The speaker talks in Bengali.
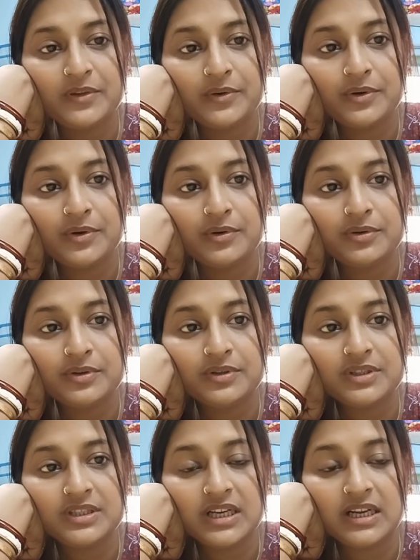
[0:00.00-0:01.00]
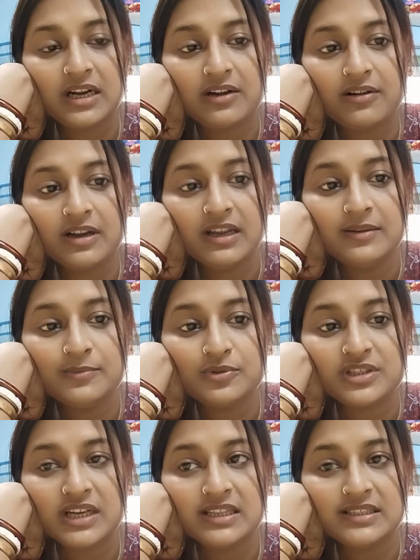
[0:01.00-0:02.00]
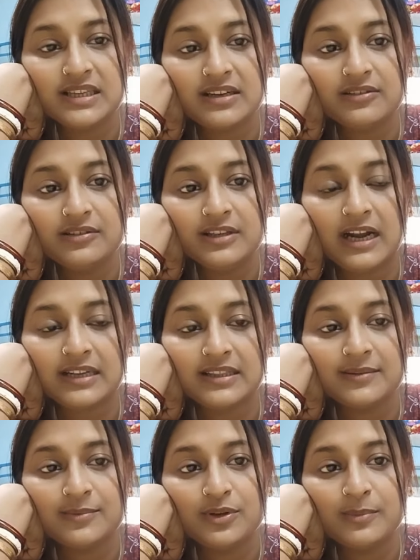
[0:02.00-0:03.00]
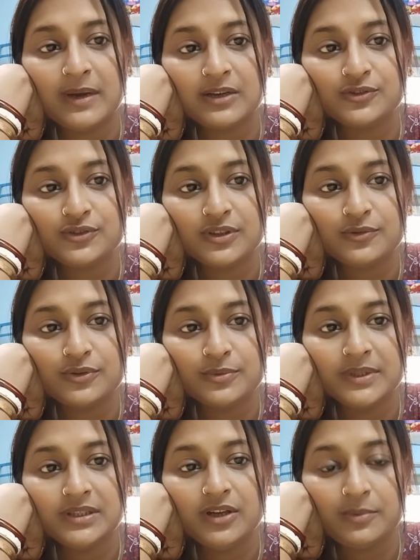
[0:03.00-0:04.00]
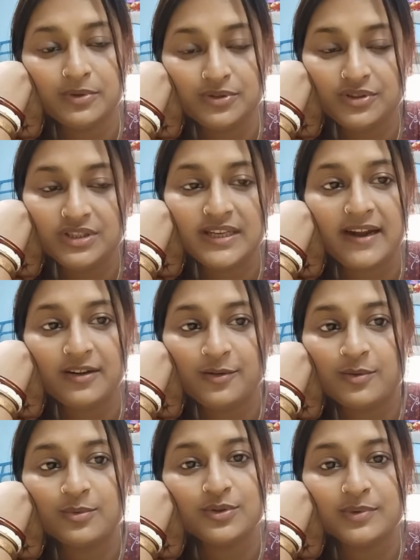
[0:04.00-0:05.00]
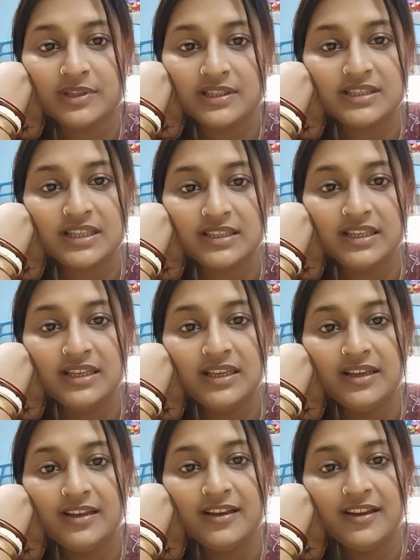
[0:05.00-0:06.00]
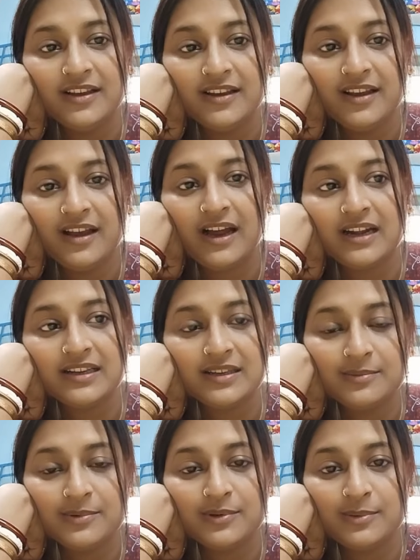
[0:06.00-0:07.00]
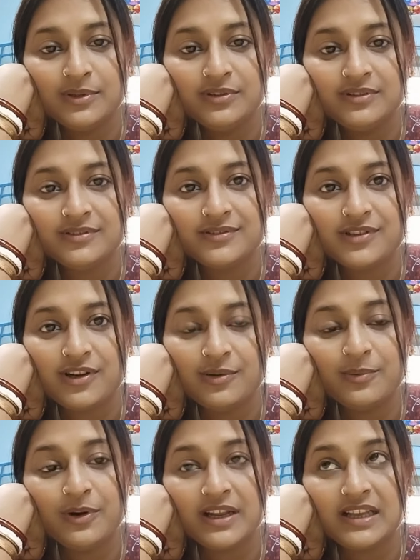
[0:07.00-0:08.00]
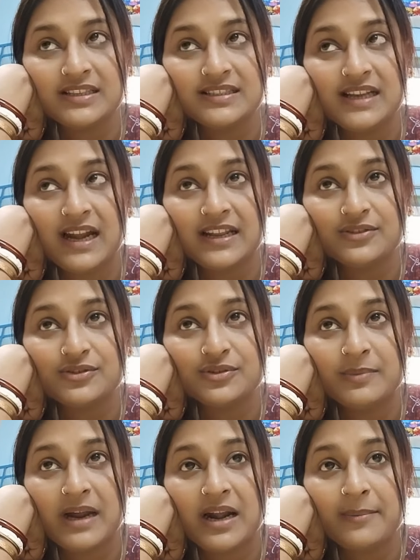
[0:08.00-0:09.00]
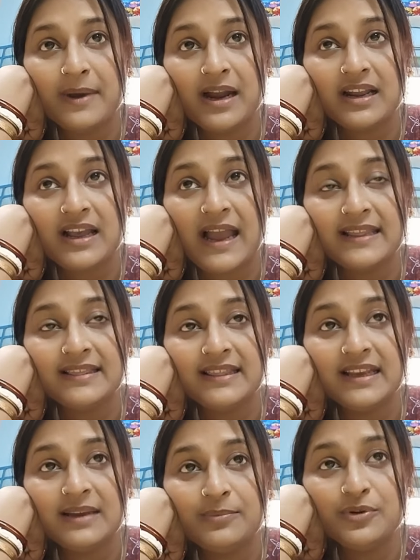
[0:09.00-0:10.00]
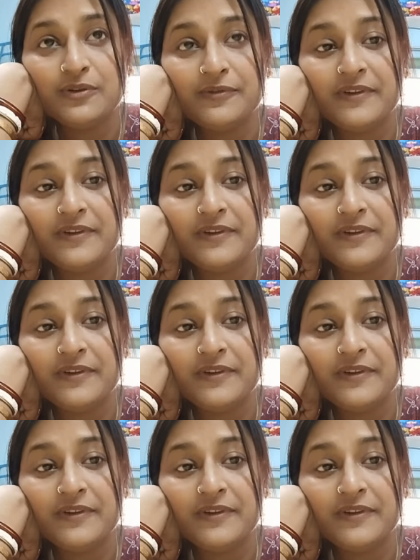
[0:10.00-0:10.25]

তো সেই কারণে এই বসে আছি এখন কার্তিক বললো মাংসটা করবে অবশ্যই শেয়ার করব তোমাদের সাথে আর কি বলবো চলো পরে আসছি আরেকজন বারবার গায়ের থেকে পুরো